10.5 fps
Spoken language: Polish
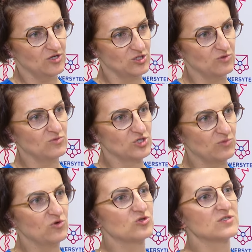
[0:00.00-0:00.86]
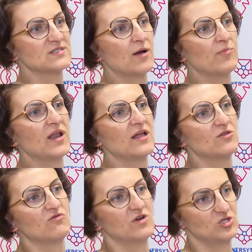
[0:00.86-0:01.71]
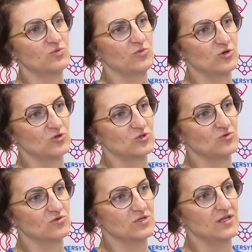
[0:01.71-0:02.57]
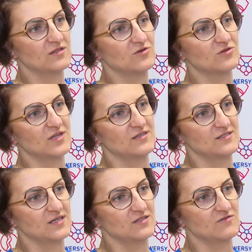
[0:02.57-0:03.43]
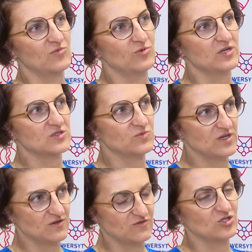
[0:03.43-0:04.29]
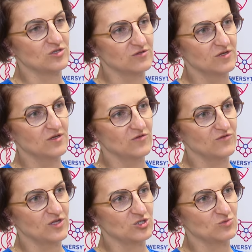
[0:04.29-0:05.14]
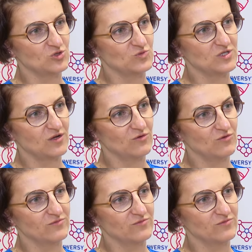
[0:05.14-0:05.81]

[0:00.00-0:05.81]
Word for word: Żeby można było to zaplanować po prostu. I dlatego ta inicjatywa po raz pierwszy w naszym szpitalu.